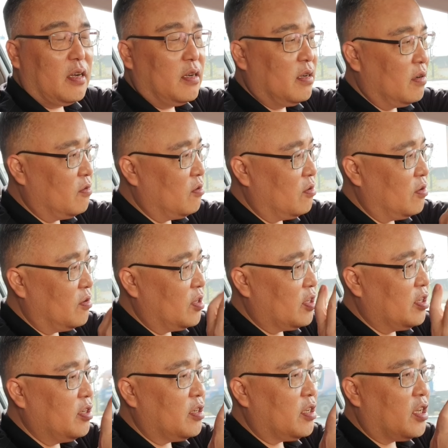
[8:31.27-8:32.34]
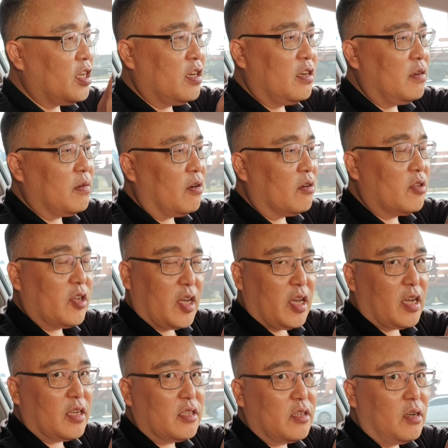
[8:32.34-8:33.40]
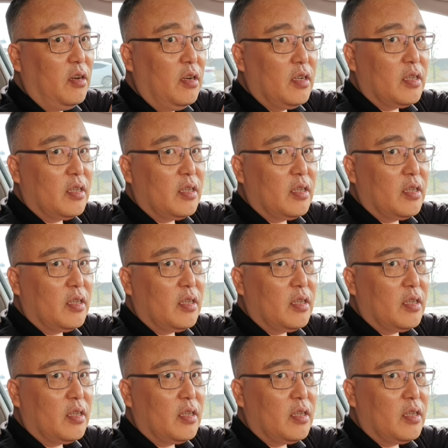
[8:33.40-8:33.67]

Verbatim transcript: 그리고 그 키를 어떻게 해야겠죠?